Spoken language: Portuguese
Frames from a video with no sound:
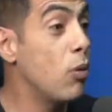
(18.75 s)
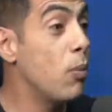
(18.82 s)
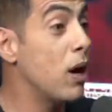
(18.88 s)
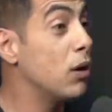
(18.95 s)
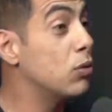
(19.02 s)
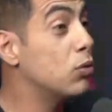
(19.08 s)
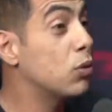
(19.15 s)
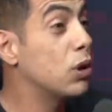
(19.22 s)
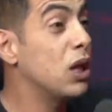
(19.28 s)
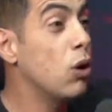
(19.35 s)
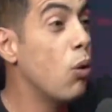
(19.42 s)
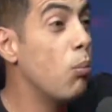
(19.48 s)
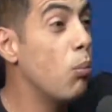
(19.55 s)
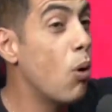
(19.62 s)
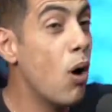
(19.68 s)
mano,
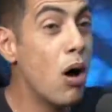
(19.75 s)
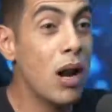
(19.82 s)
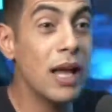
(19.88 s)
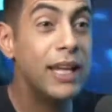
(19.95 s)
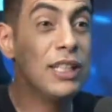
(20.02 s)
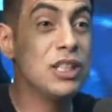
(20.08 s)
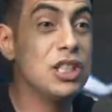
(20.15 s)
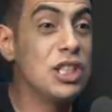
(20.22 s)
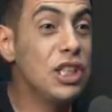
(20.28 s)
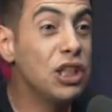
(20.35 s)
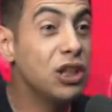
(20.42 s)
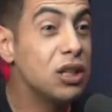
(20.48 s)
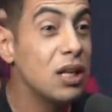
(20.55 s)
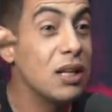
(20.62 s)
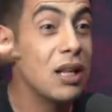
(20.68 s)
quilombola,
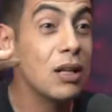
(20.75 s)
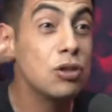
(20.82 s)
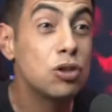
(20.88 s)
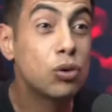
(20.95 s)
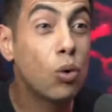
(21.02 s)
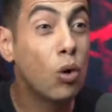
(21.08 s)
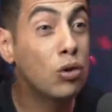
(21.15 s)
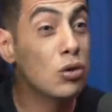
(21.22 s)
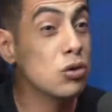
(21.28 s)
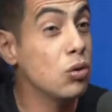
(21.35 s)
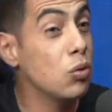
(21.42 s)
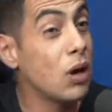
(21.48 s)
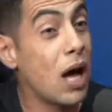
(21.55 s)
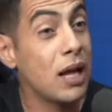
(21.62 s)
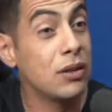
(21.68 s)
indígena, de todos os
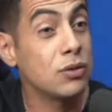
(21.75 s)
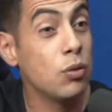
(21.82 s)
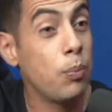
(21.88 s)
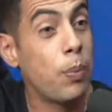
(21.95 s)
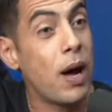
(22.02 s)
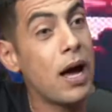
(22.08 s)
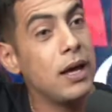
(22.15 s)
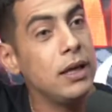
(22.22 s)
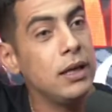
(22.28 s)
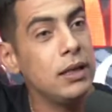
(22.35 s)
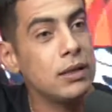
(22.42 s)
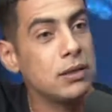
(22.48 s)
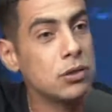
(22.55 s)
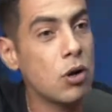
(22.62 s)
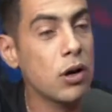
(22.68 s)
lugares do
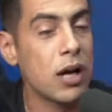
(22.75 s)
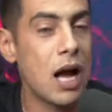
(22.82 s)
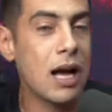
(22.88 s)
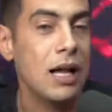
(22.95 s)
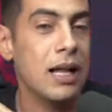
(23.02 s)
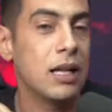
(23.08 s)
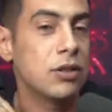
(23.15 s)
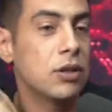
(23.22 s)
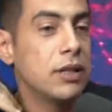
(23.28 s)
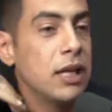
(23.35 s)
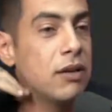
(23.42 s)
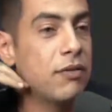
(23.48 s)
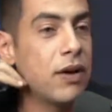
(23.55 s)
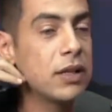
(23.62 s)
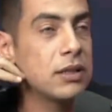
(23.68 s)
país. Só a galera só tem
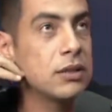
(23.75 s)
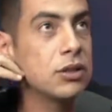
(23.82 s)
que fazer,